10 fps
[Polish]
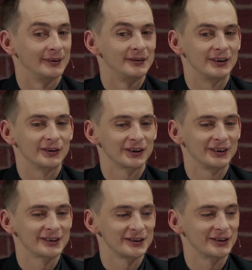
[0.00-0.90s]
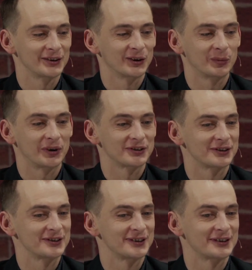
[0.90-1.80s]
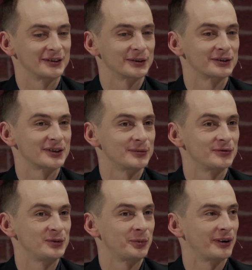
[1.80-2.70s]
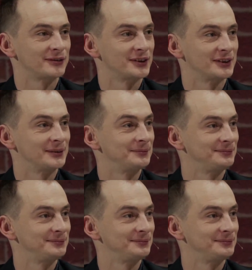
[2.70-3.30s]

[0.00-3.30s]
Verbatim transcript: Jak nie, no ja nie chcę nikogo obrażać, ja tylko chcę mówić prawdę